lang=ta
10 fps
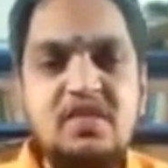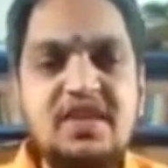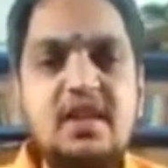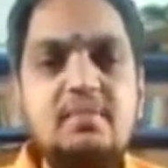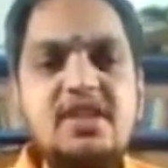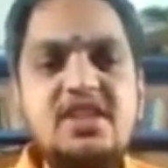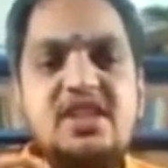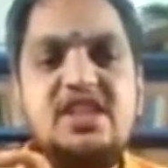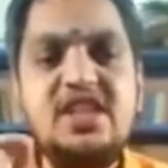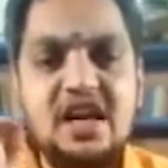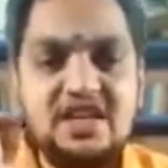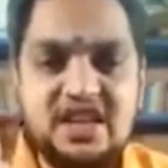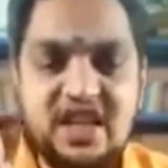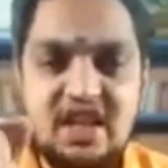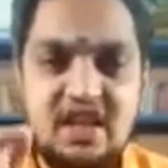விட்டமின் சி
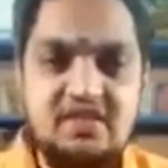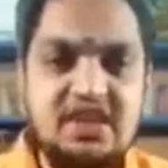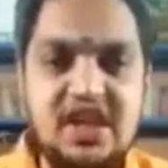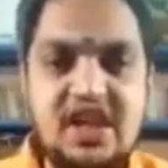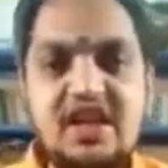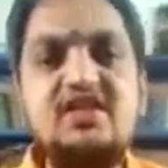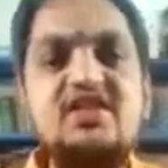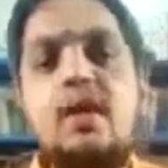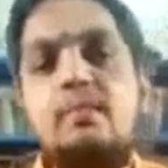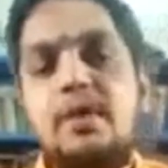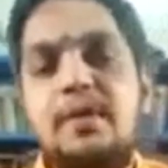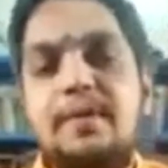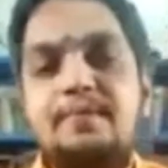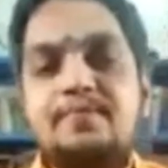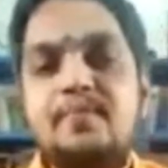ஜாஸ்தி இருக்கிற விஷயங்களை
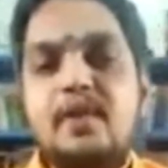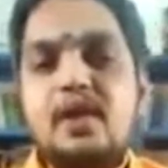சாப்பிடணும்